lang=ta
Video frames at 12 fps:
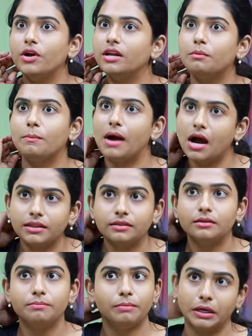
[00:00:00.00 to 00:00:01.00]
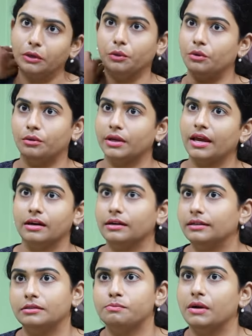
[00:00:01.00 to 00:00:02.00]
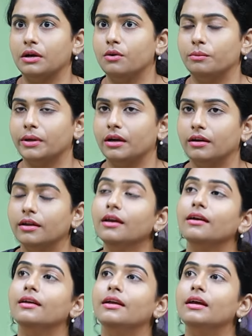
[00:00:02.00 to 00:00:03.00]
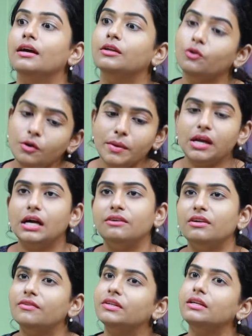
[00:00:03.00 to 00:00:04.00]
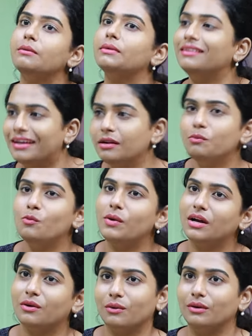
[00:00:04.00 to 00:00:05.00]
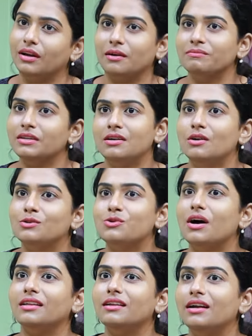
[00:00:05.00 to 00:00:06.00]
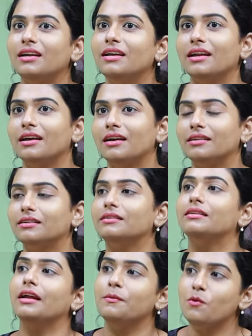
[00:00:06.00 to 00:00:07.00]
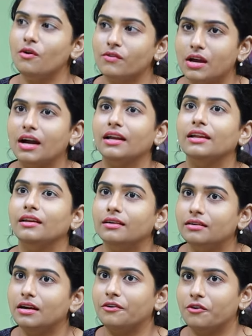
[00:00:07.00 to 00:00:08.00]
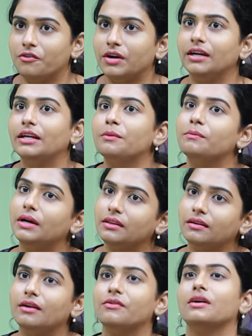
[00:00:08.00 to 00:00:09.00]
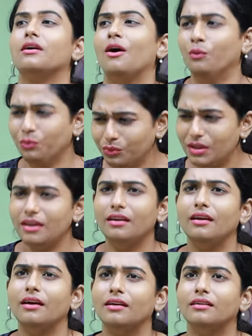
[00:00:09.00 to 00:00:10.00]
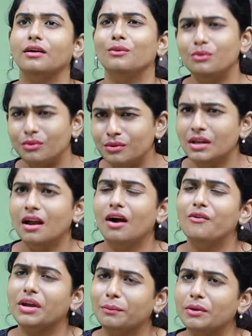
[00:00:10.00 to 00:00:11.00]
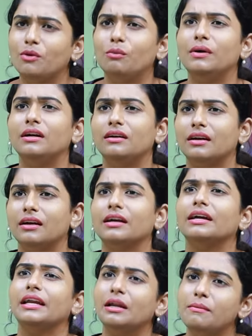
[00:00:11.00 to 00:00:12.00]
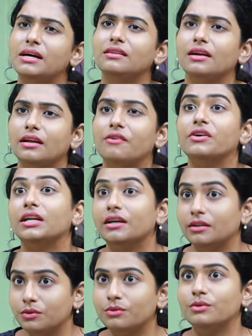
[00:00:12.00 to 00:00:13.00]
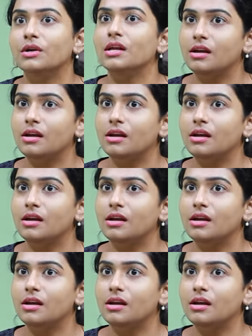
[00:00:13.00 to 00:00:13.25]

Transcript: போய் நம்ம பார்த்து பண்ணணும் கேரக்டரைஸ் பண்ணணும் அப்படின்ட்டு தூய்மை காவலர் வந்து நம்ம தினமும் பார்க்குறோம்ல ஸோ அதனால எனக்கு அது தினமும் அவங்க காலையில் அவங்க வர டைம் பார்த்துட்டு அவங்க ஹவு தே ரியாக்ட் ஆகும் அவங்க எப்படி குப்பாடுறாங்க என்ன மாதிரியான அவங்களுக்கு அதுவும்